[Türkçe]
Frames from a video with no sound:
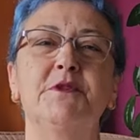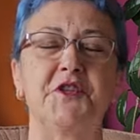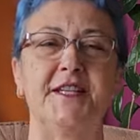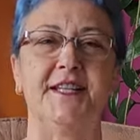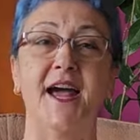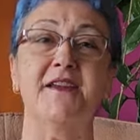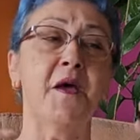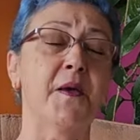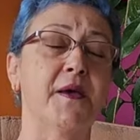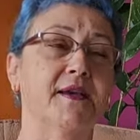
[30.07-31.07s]
bir şeyler
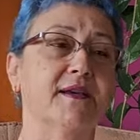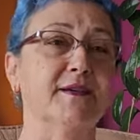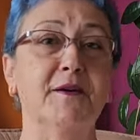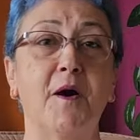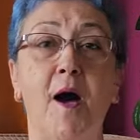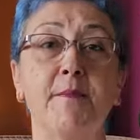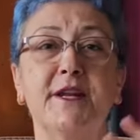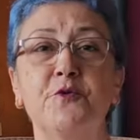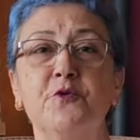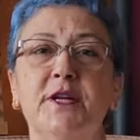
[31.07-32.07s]
e,
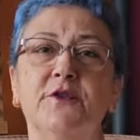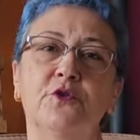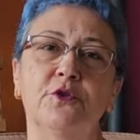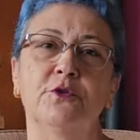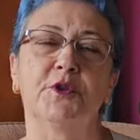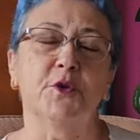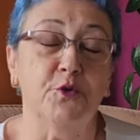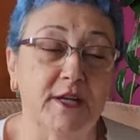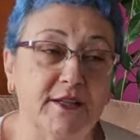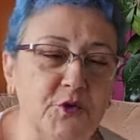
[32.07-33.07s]
habire üretiyorum da
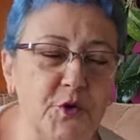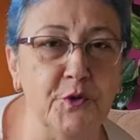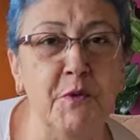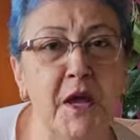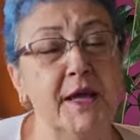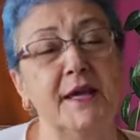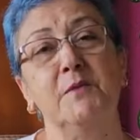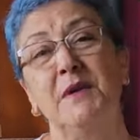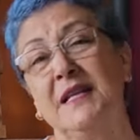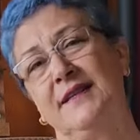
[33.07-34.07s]
üretiyorum.
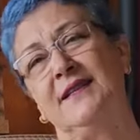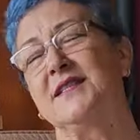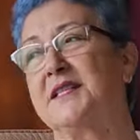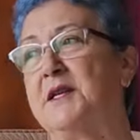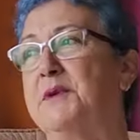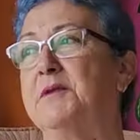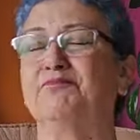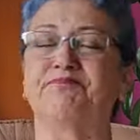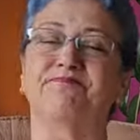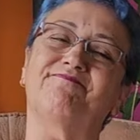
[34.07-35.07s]
E, bildiğiniz gibi
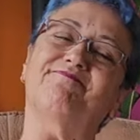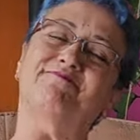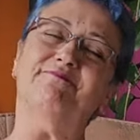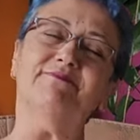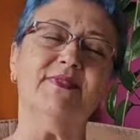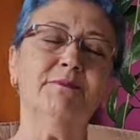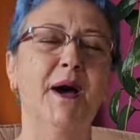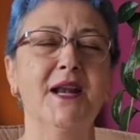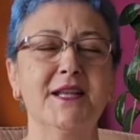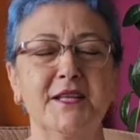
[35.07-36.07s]

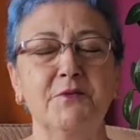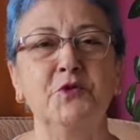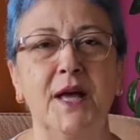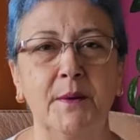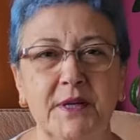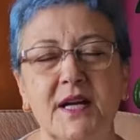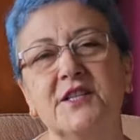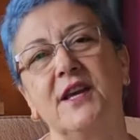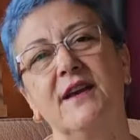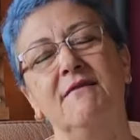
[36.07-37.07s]
Maalesef bundan
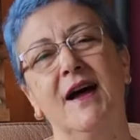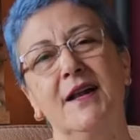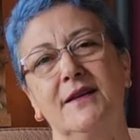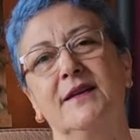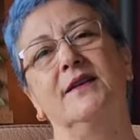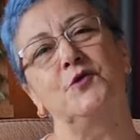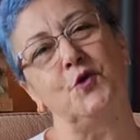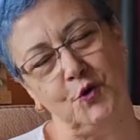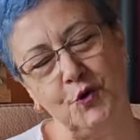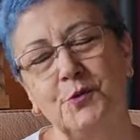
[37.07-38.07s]
birkaç ay evvel e,
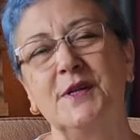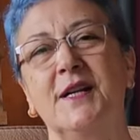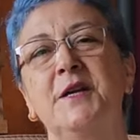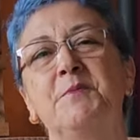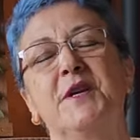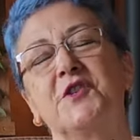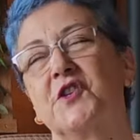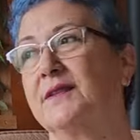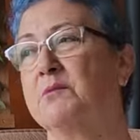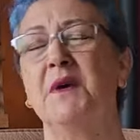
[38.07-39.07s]
çok kötü bir kayıp
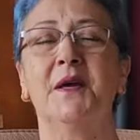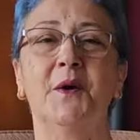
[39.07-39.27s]
yaşadım.